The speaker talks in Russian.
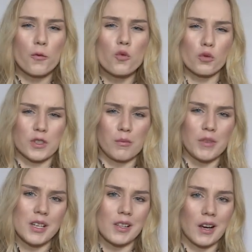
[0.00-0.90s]
вкус
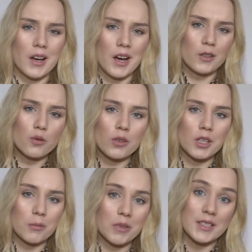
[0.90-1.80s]
мела, а
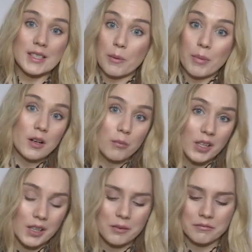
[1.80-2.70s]
другим запах
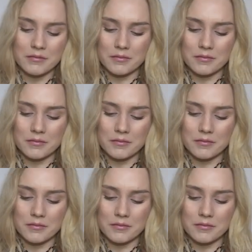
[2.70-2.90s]
мыла.